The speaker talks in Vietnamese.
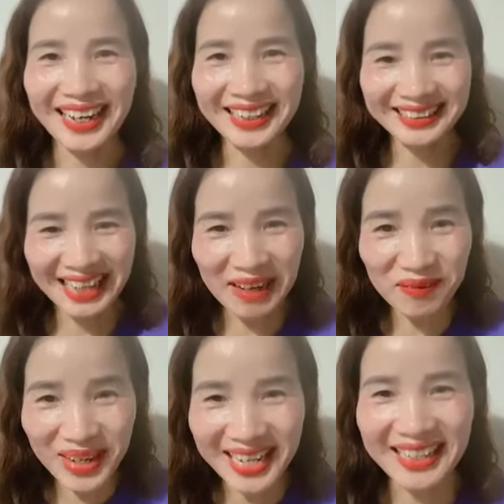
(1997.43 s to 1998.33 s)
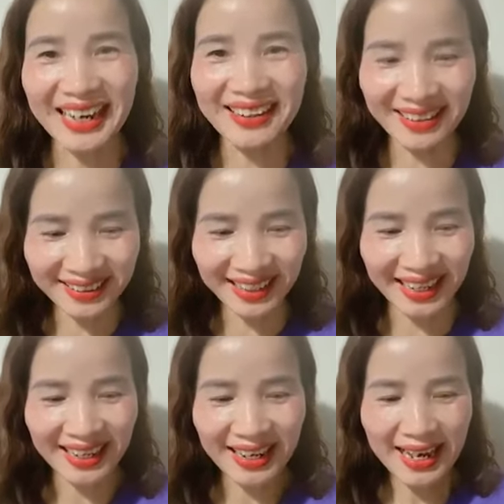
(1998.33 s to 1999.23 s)
À, đam mê càng lớn
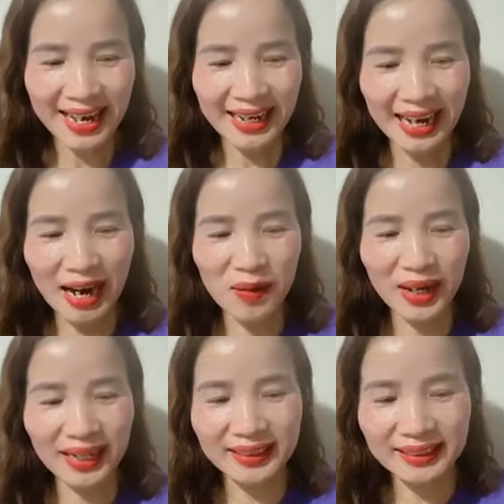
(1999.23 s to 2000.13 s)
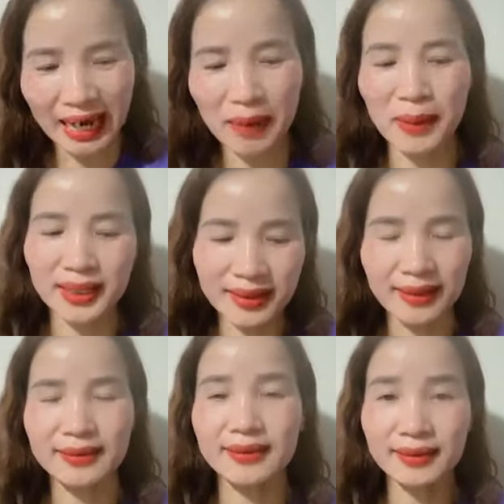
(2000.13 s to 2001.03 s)
này, khao khát càng mãnh
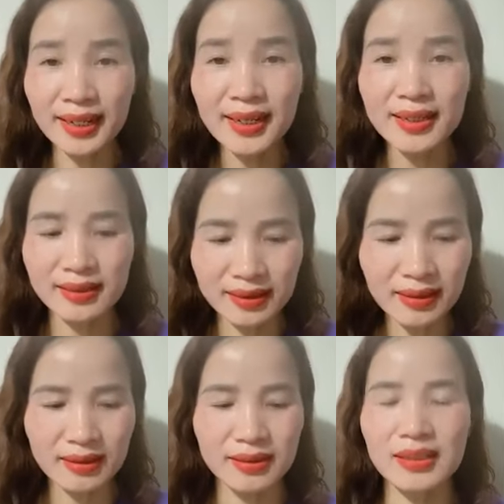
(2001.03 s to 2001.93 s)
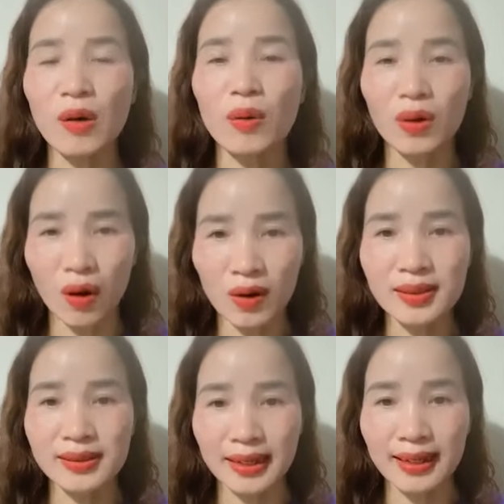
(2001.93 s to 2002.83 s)
liệt thì sự giàu
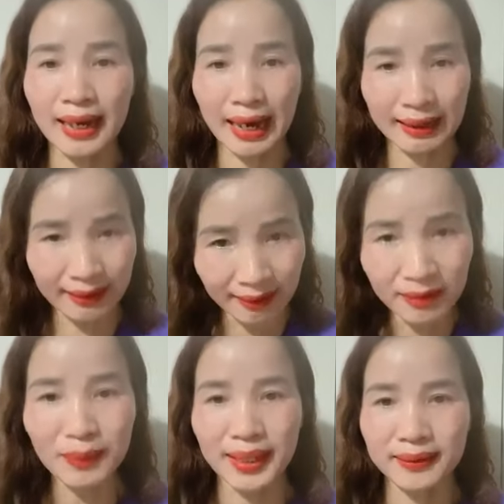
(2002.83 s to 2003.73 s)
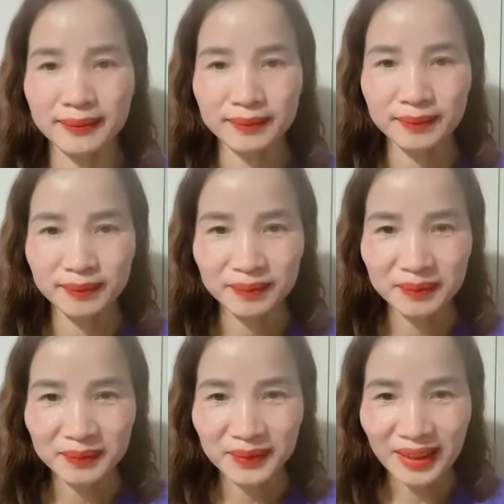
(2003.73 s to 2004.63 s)
có sẽ càng lớn mạnh.
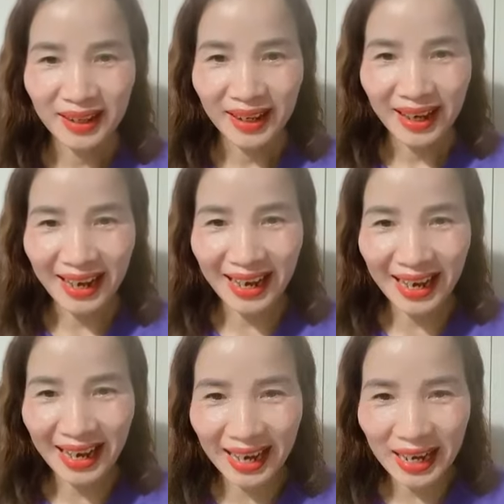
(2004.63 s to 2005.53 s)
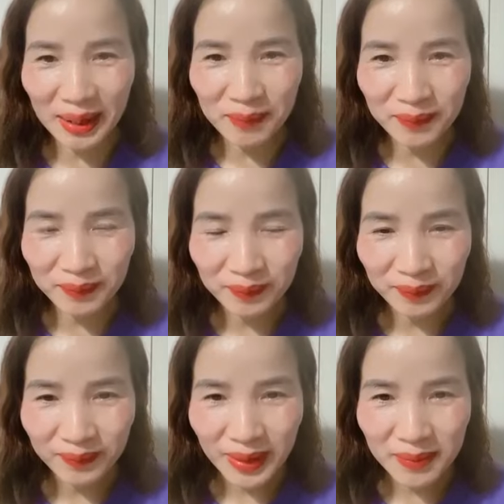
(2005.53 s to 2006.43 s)
À em
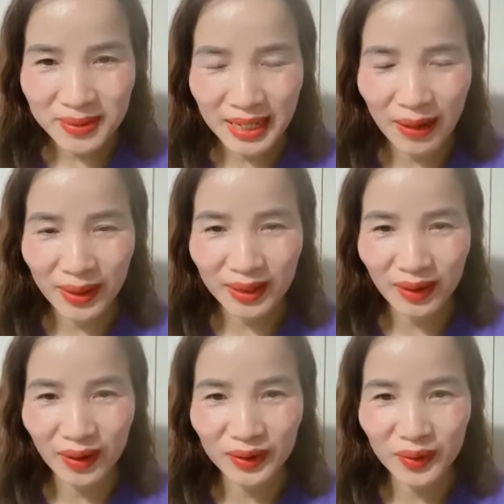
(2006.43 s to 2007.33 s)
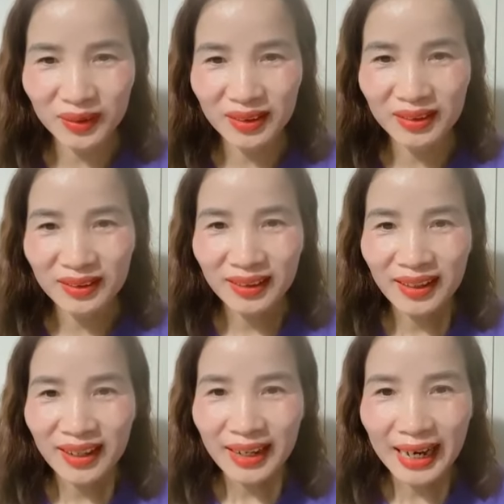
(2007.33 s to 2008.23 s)
em chào anh Lò Tôn Tự.